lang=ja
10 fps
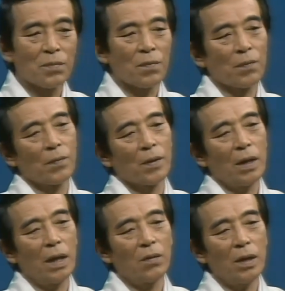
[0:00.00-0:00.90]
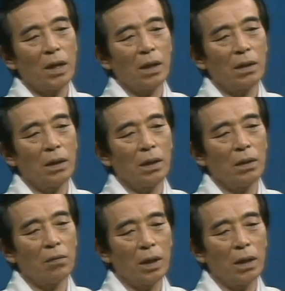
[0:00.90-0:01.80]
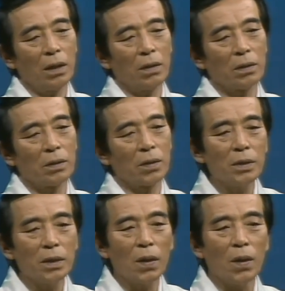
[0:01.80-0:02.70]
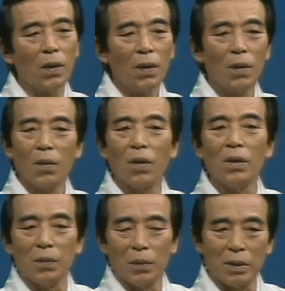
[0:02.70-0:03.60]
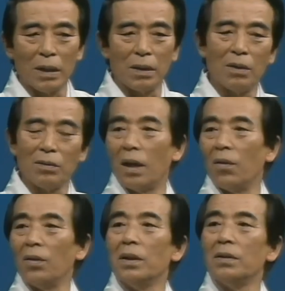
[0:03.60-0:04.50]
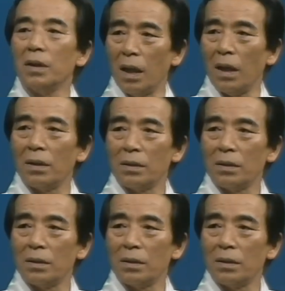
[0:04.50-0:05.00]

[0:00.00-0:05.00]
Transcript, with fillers: うん、あの中では特にこう恋を歌った歌が多いですね。